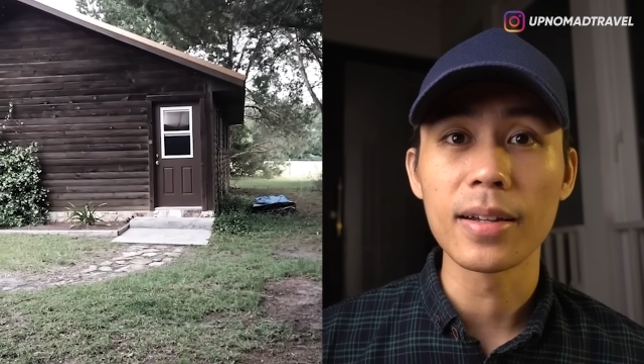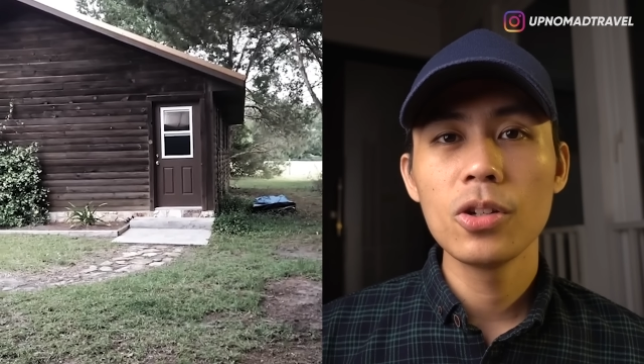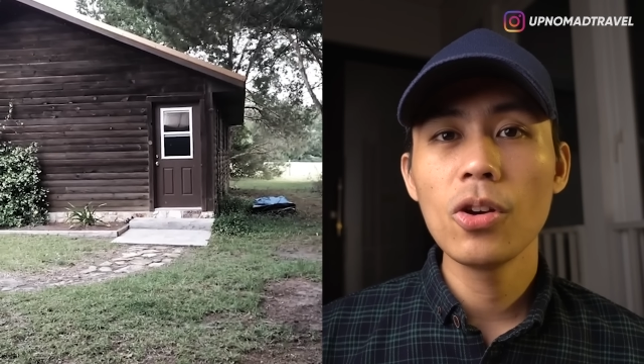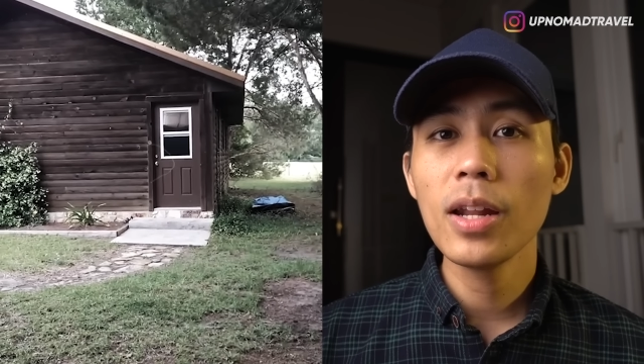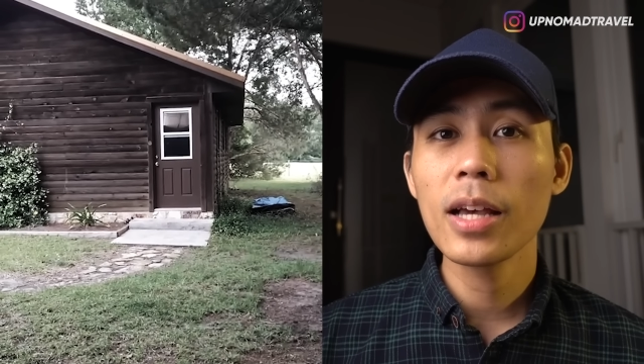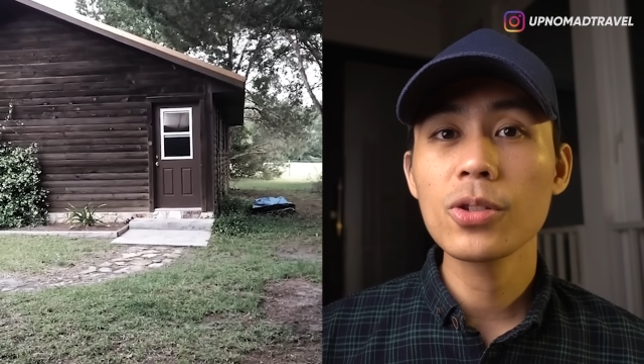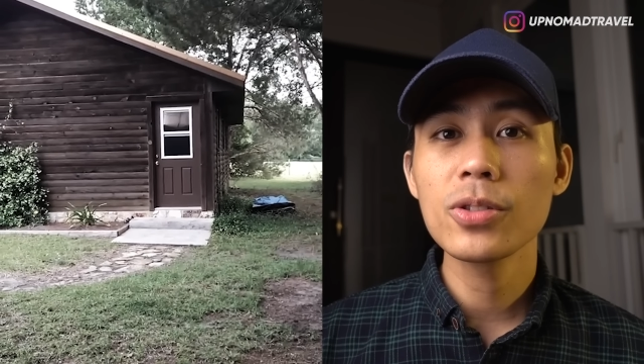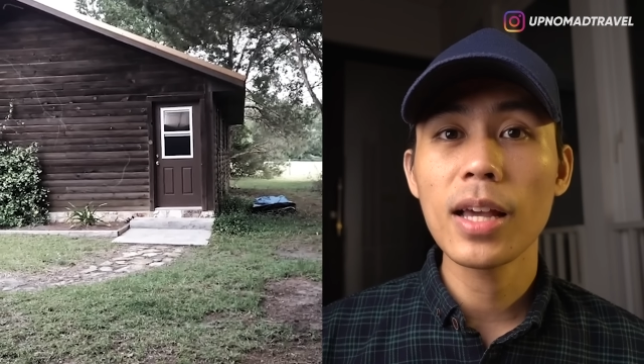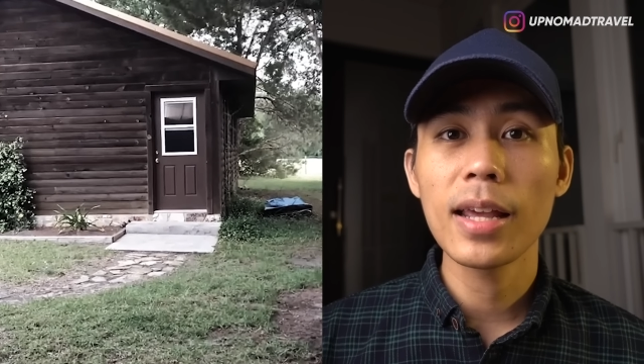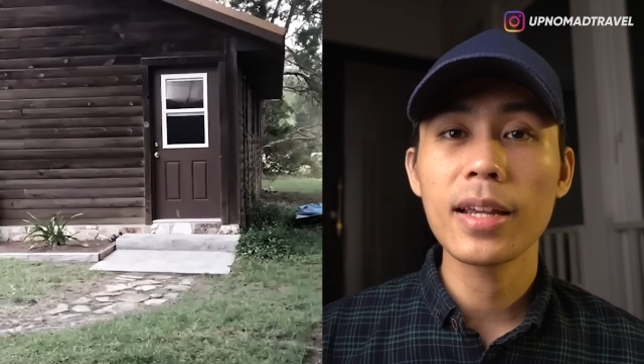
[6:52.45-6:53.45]
Doi langsung
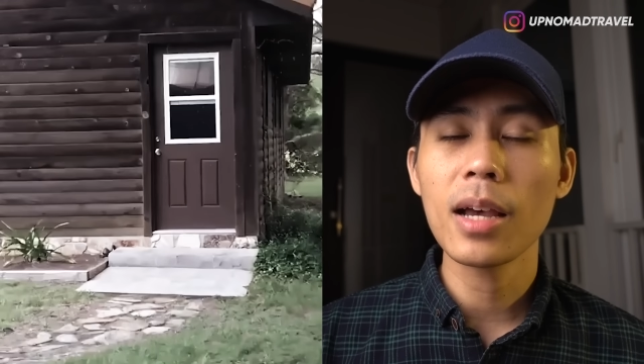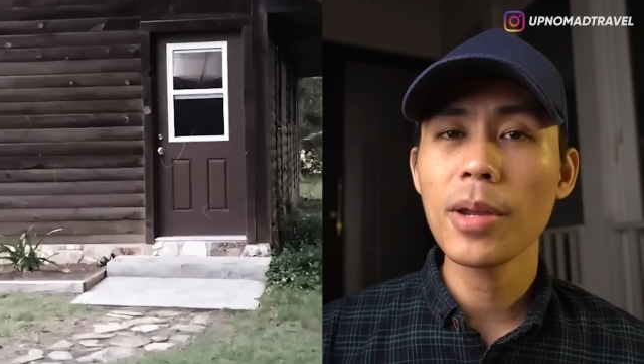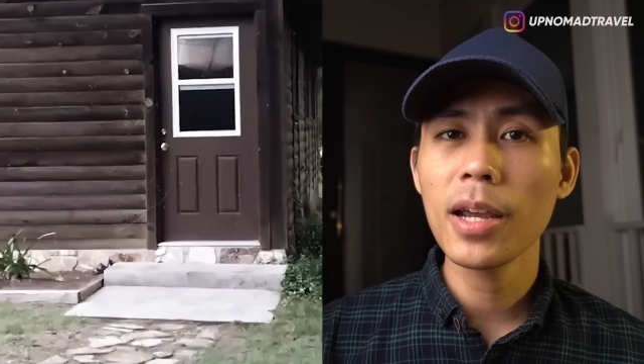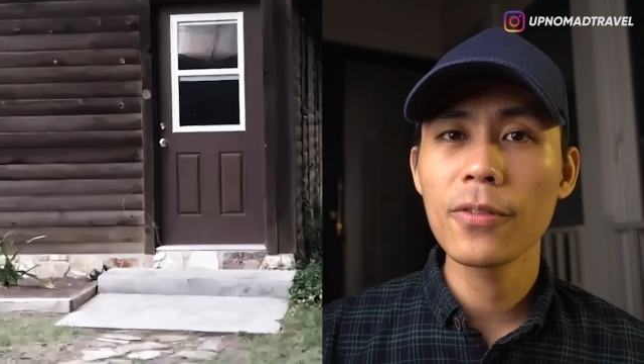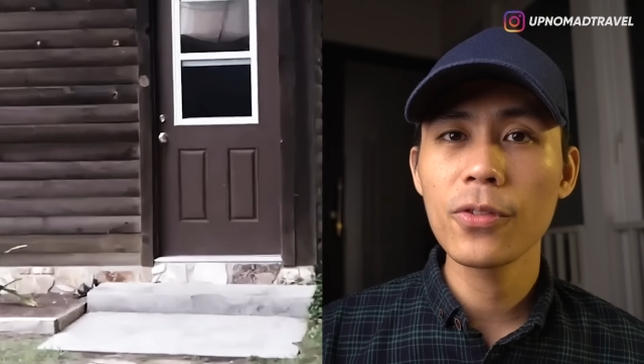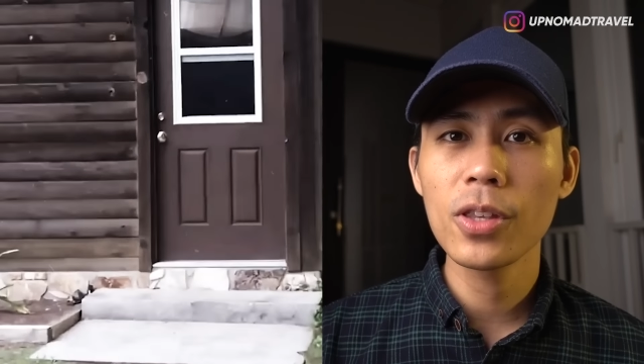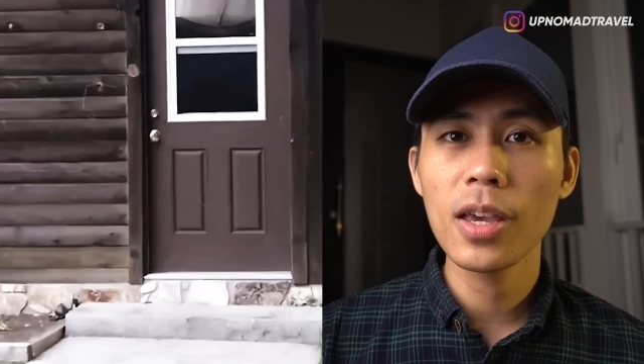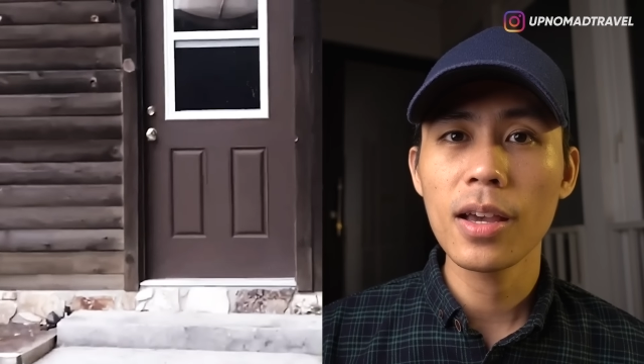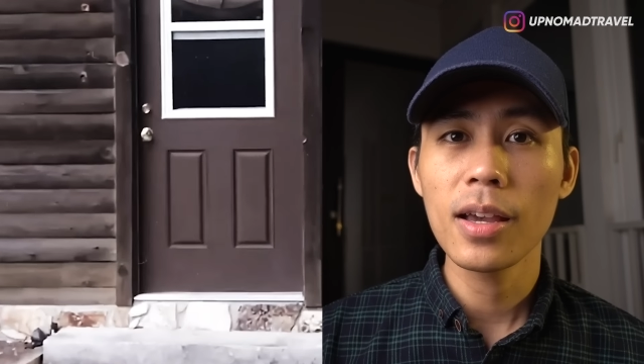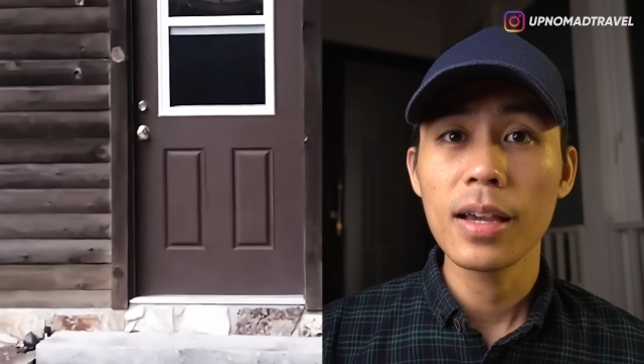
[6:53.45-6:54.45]
nyalain kamera
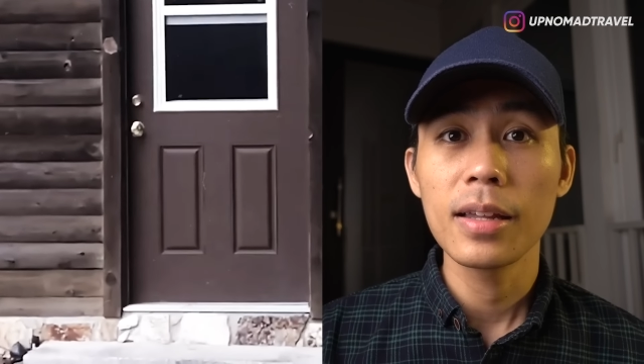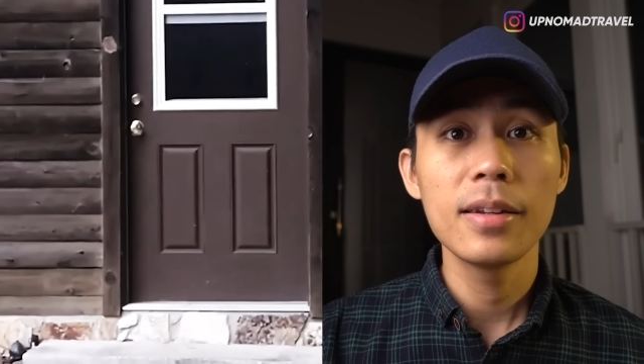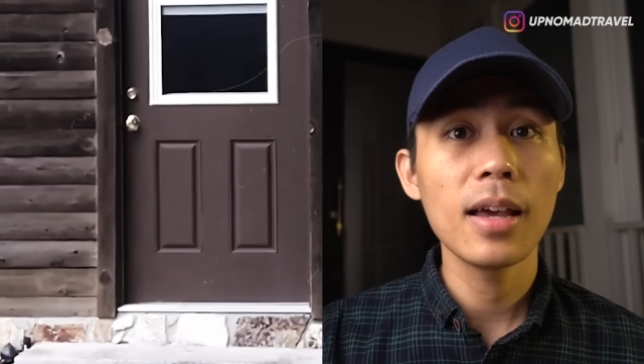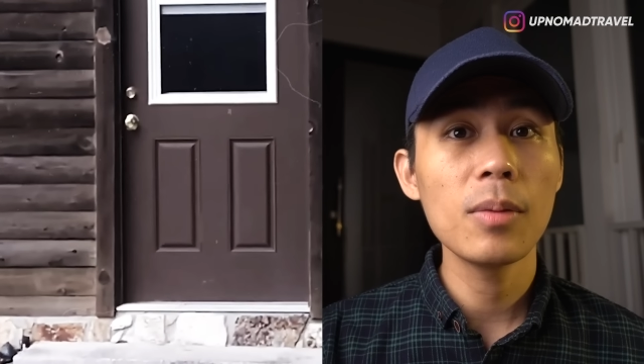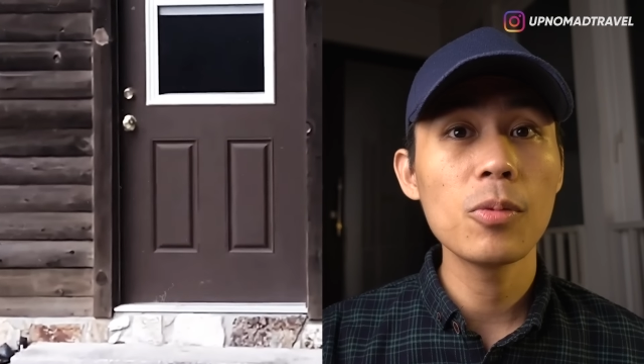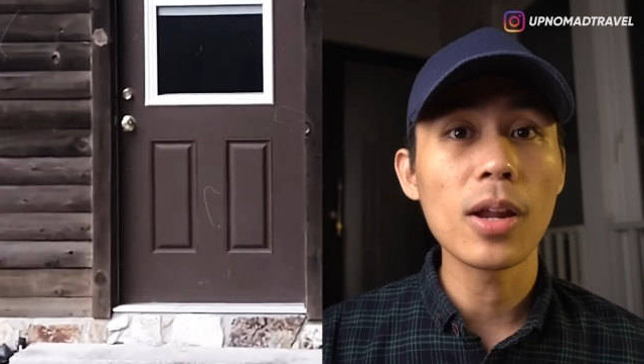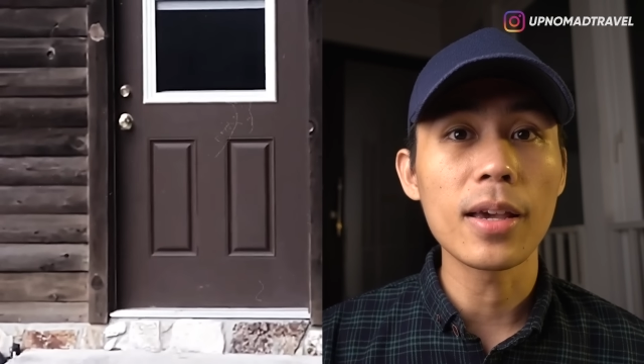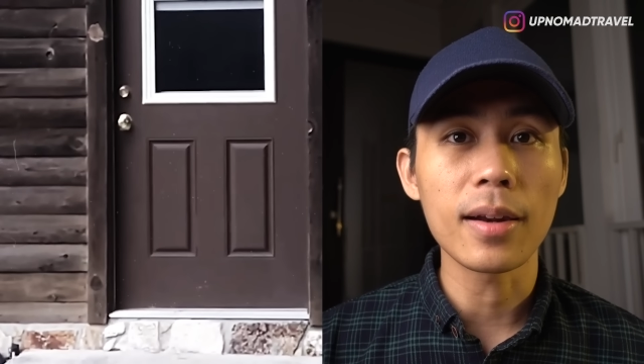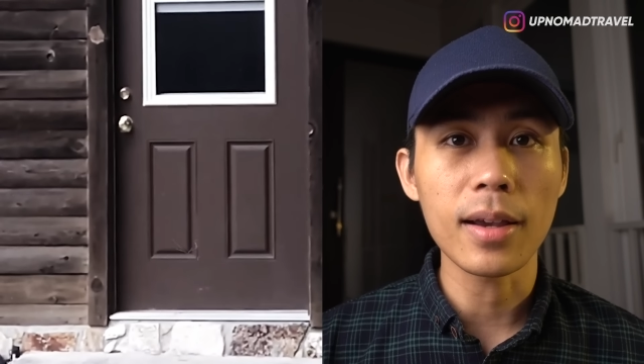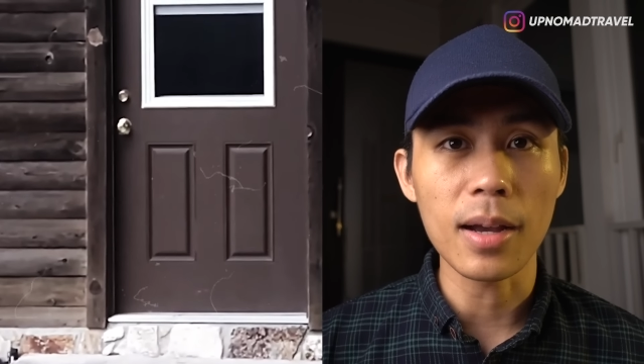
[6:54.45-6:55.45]
handphonenya dan mulai
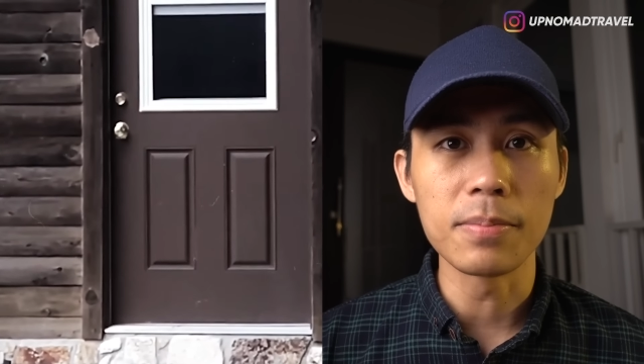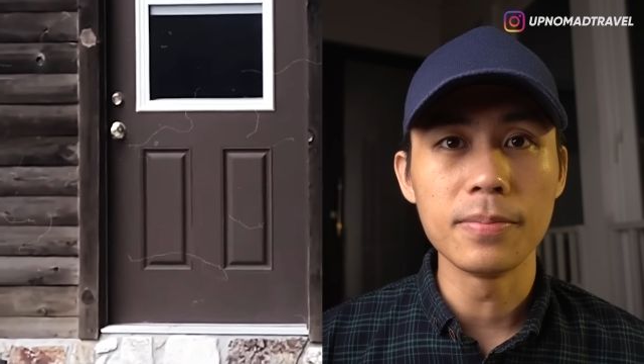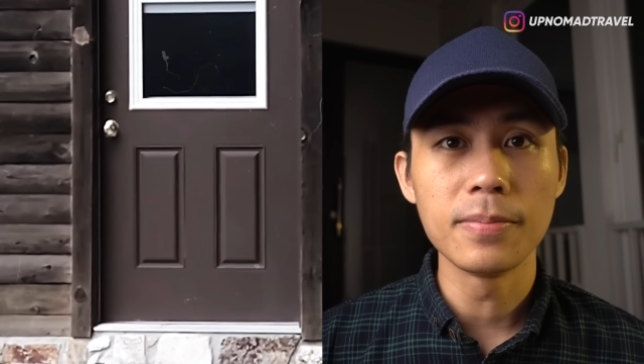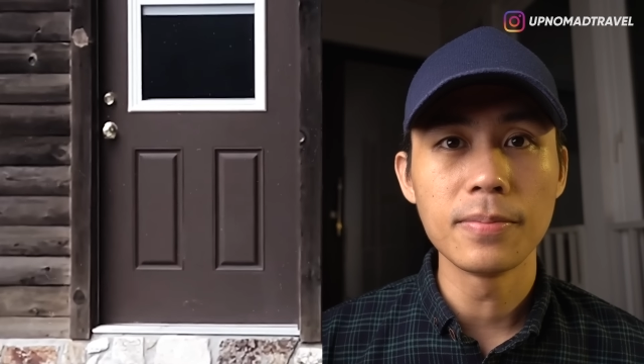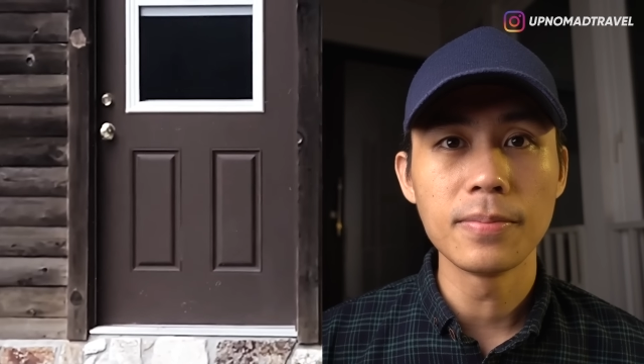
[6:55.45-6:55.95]
ngerekam.